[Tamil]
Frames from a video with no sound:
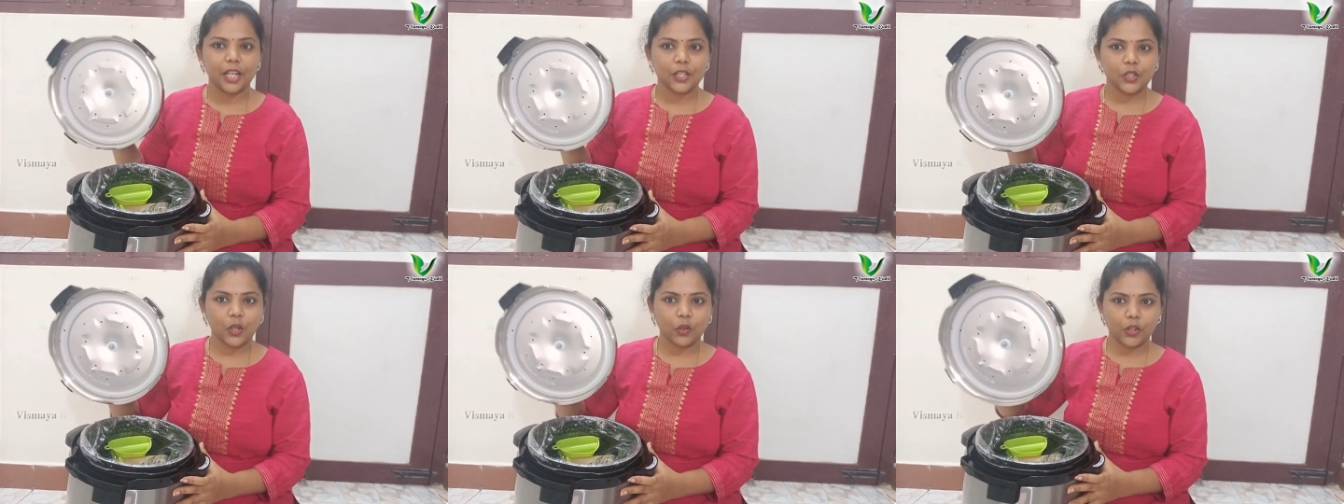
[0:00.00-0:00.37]

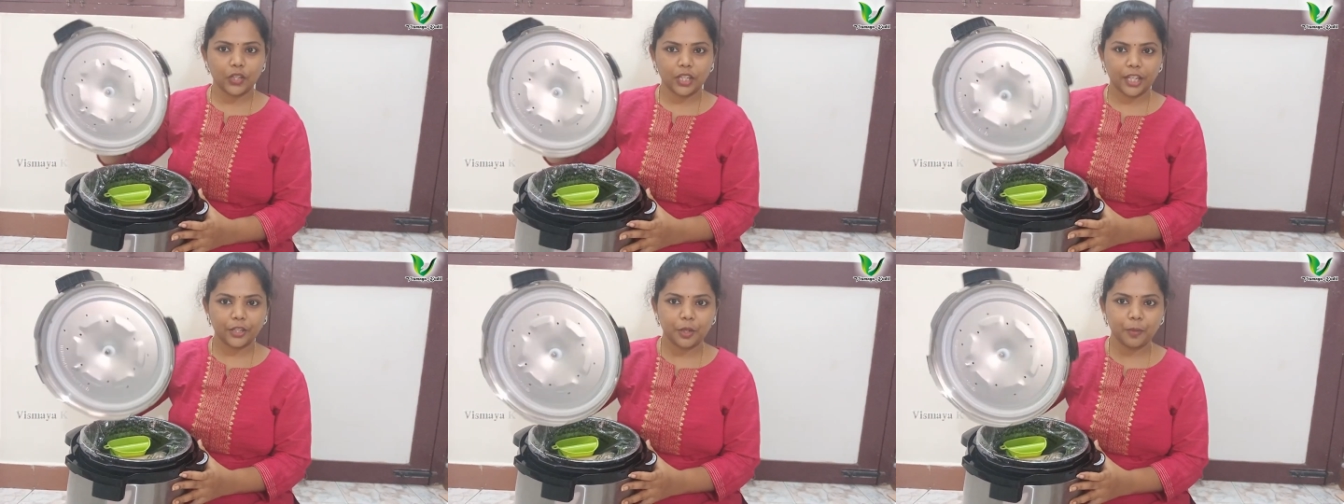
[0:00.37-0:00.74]
ஸோ
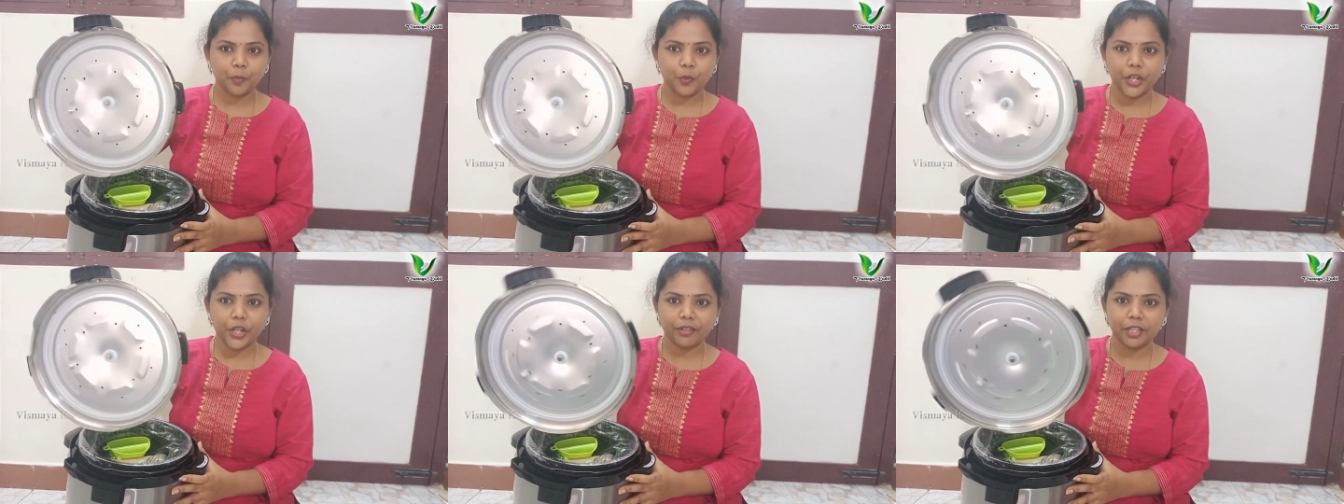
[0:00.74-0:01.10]
அவ்வளோதான் இதோட
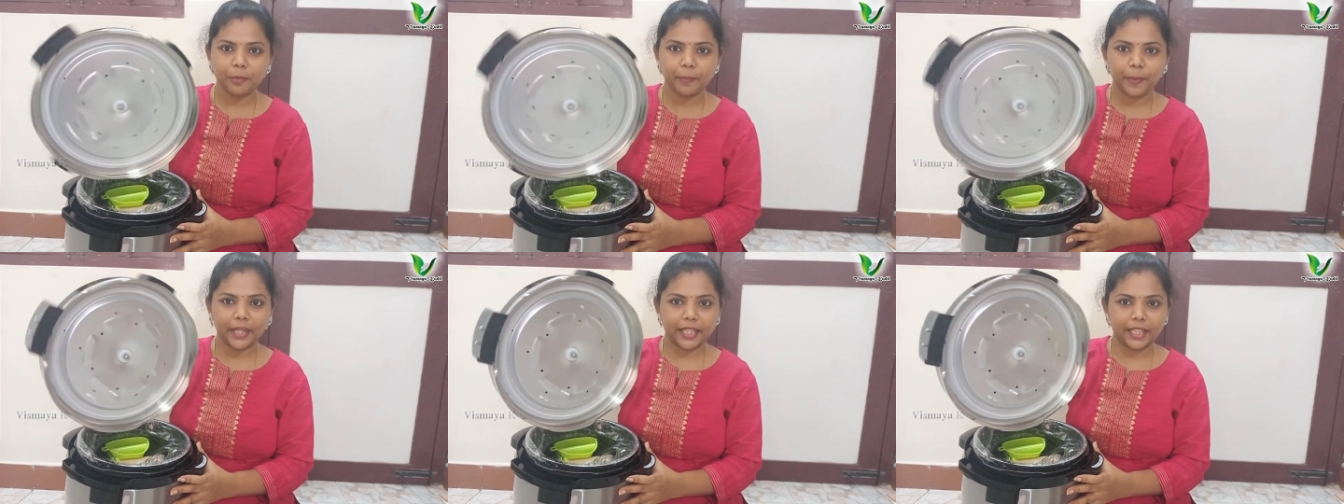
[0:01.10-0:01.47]
மூடி
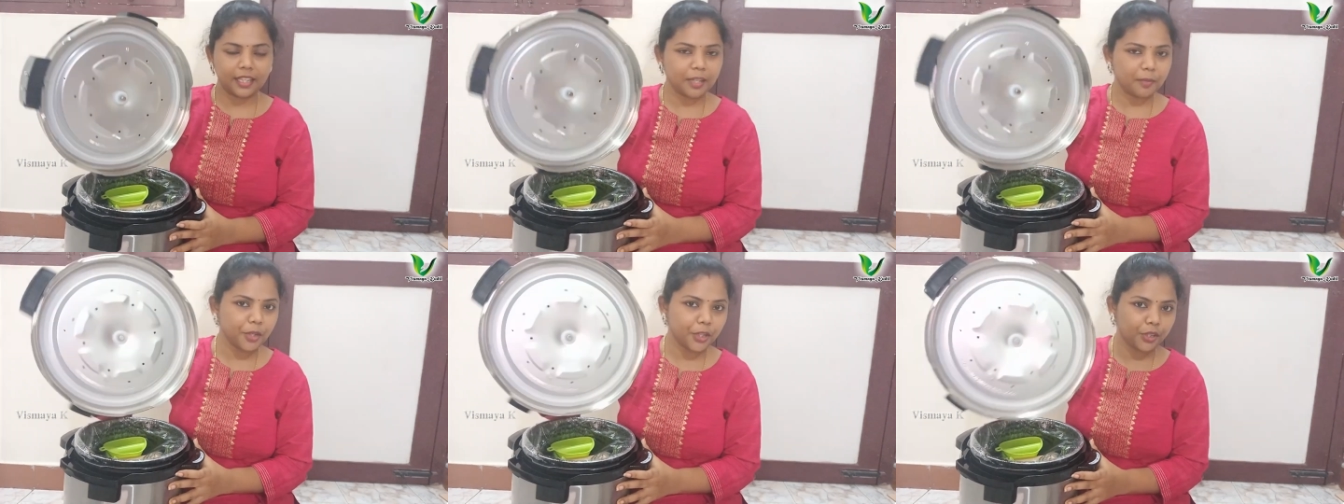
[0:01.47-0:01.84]
வந்து
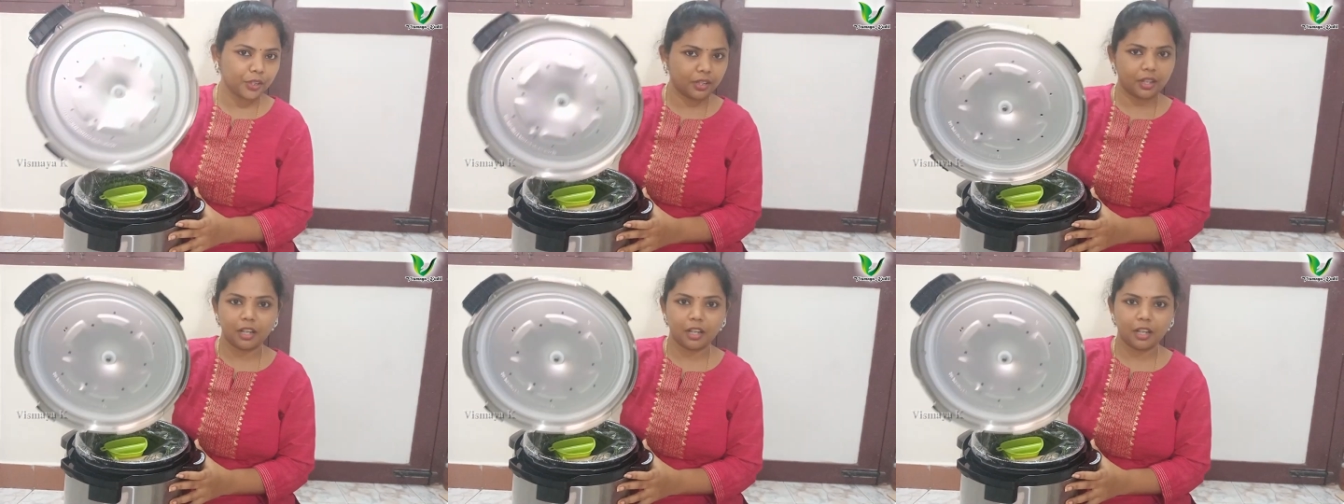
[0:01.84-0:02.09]
பார்த்தீங்கன்னா நம்மளோட